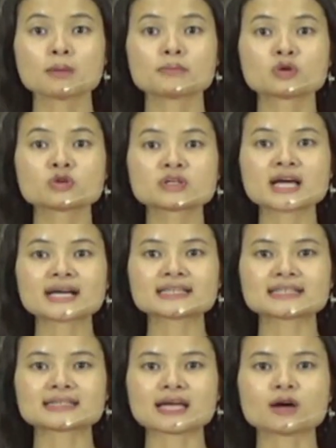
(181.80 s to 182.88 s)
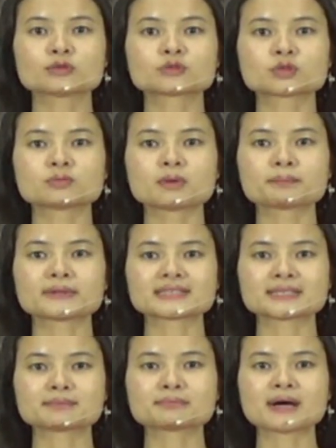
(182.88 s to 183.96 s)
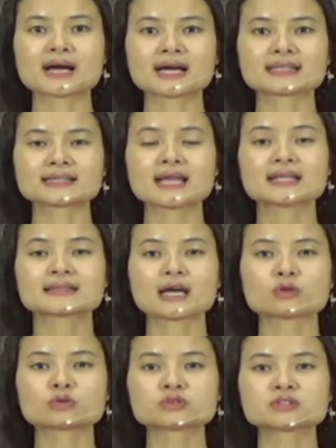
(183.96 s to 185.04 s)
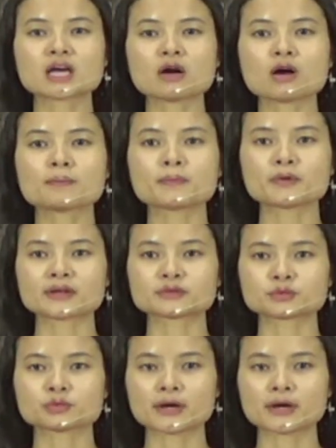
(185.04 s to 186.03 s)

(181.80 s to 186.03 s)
mengundang kita untuk mempertimbangkan tanggung jawab orang tua.